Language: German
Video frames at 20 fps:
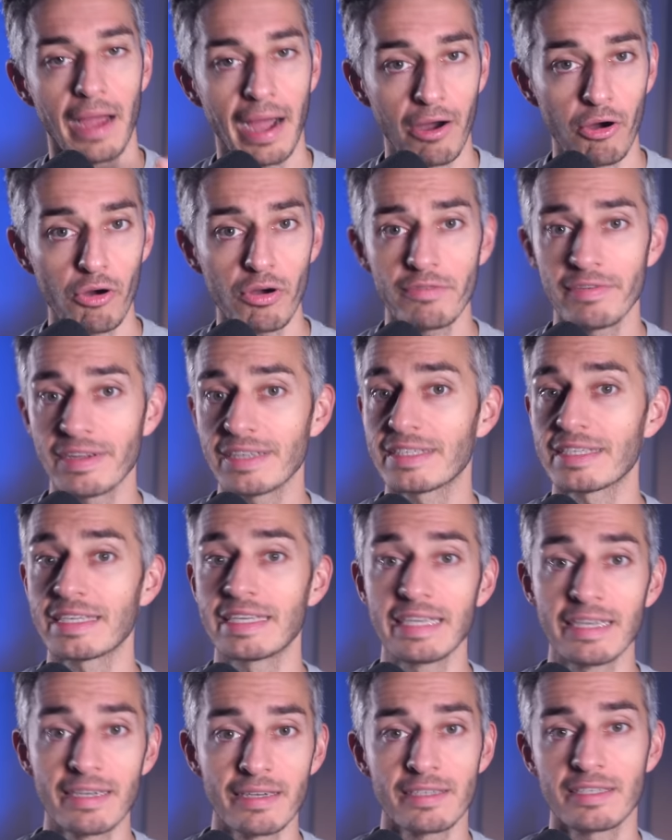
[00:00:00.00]
Auch wenn sie
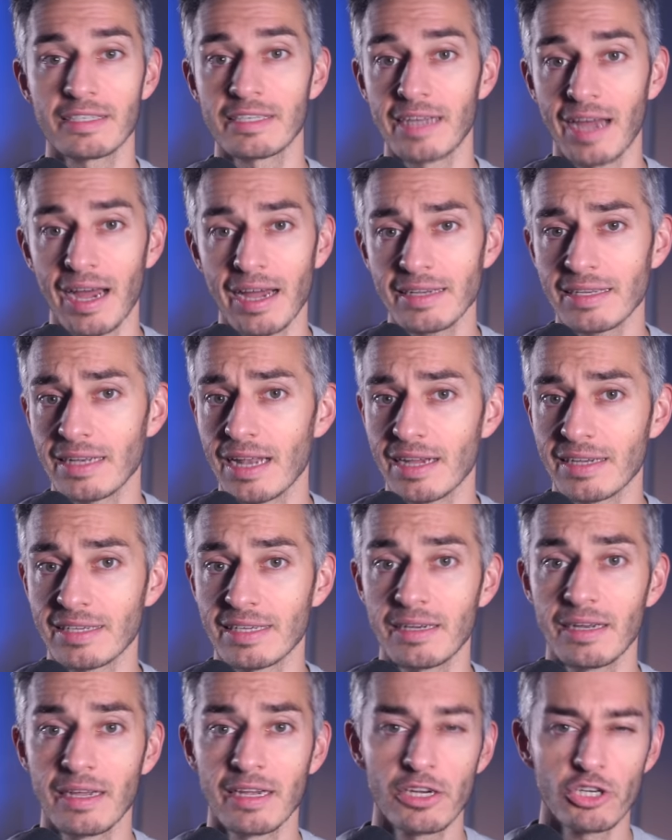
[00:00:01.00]
hier, Zitat, nach
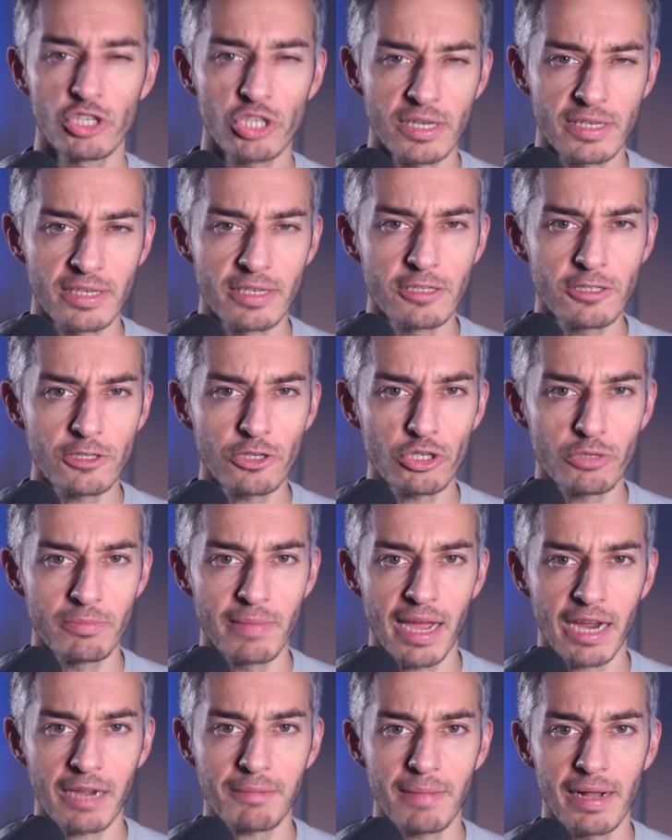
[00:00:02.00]
den statistischen
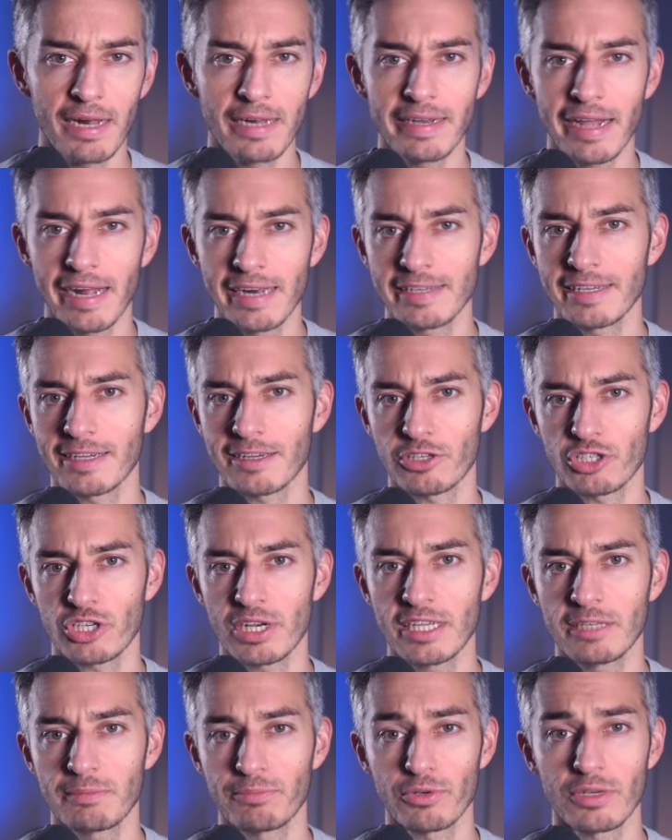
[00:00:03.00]
Merkmalen Alter,
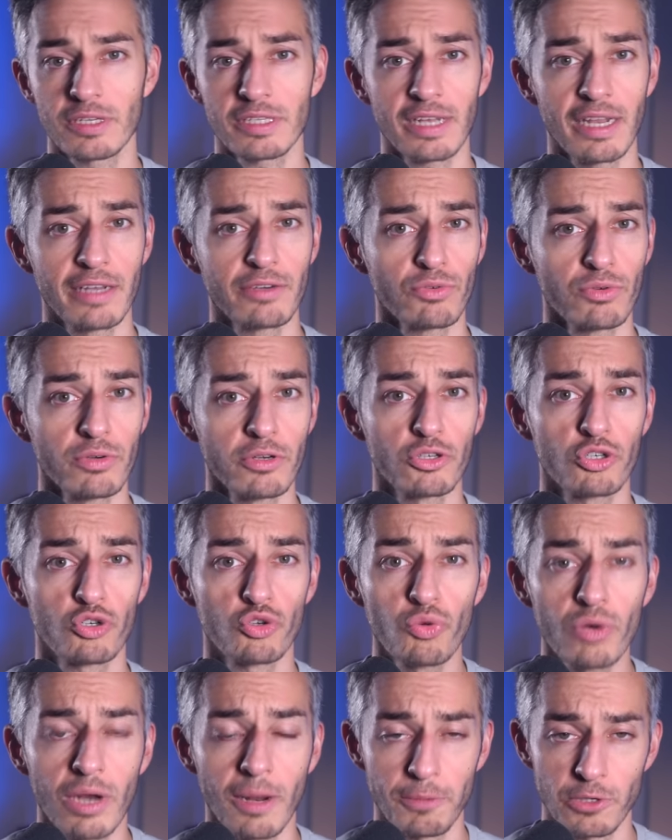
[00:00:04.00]
Geschlecht, Bundesland und
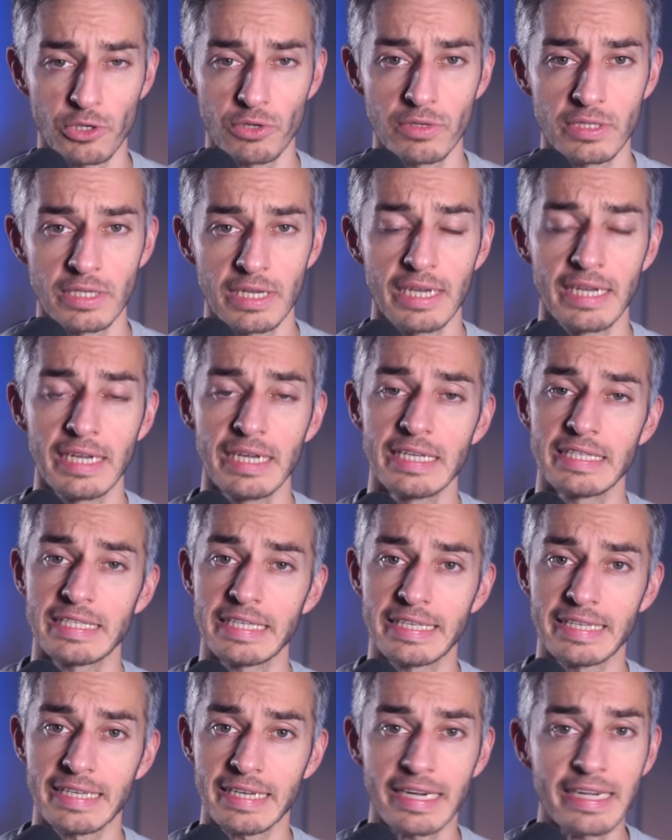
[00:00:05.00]
Schulabschluss
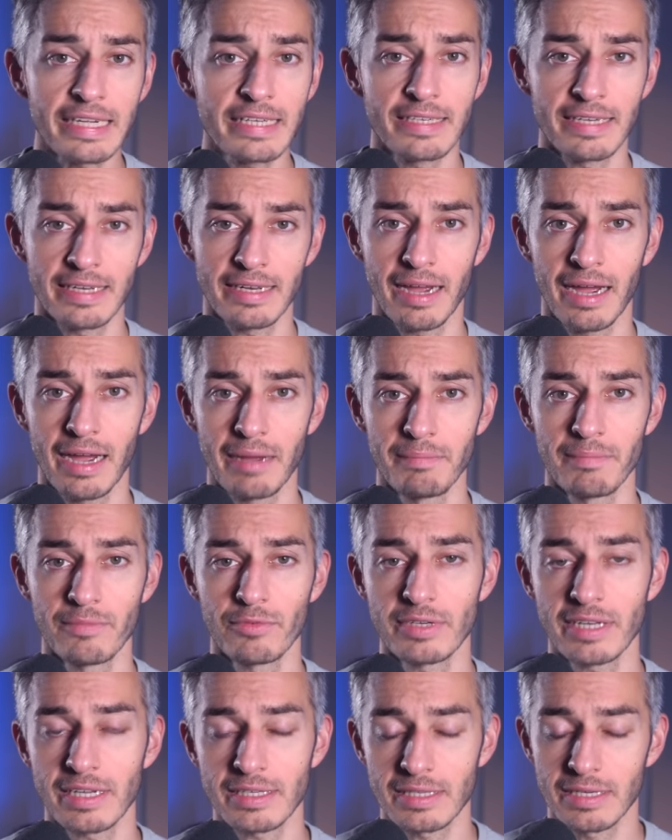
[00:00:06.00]
sich gerichtet haben
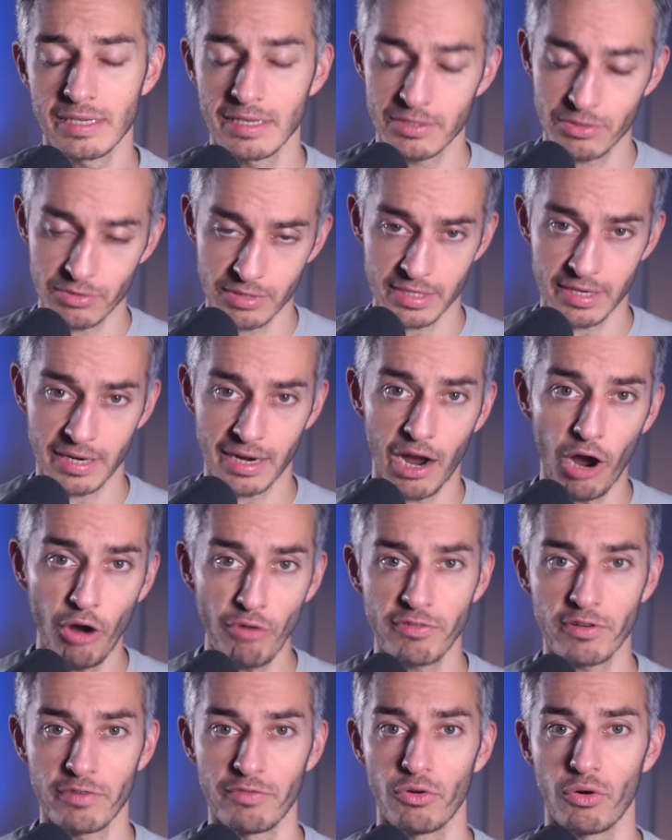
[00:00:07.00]
und das sozusagen
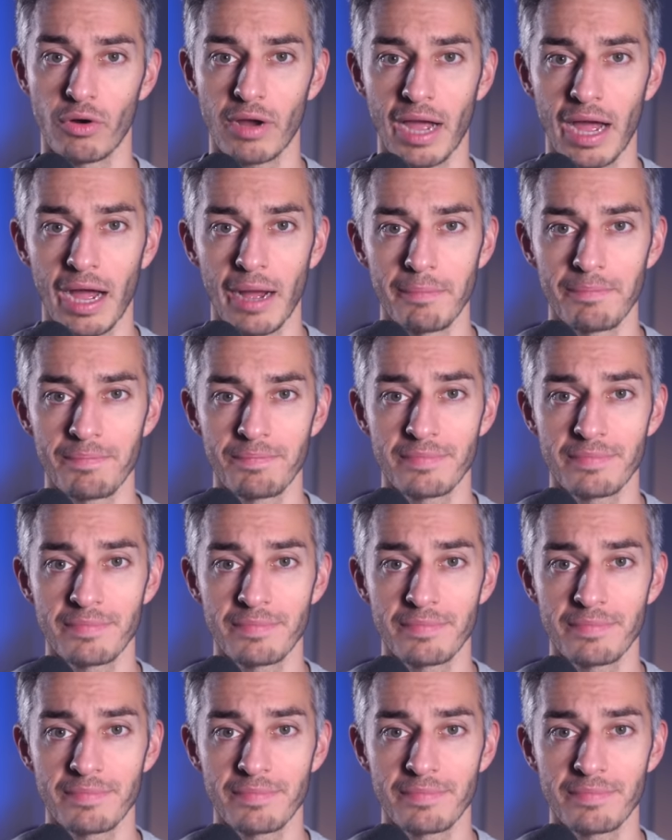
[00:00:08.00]
aufgewogen haben.